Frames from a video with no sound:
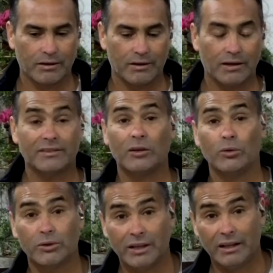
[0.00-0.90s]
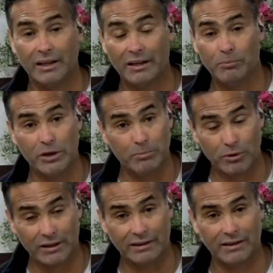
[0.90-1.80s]
la salud de usted es muy
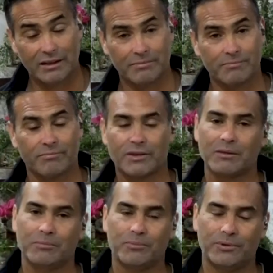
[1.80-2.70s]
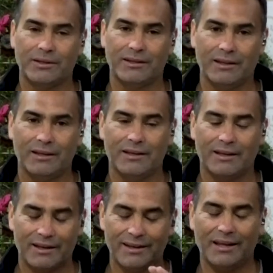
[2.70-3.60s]
importante. Porque
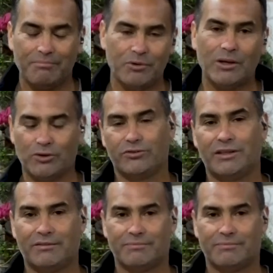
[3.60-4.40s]
créanme una cosa,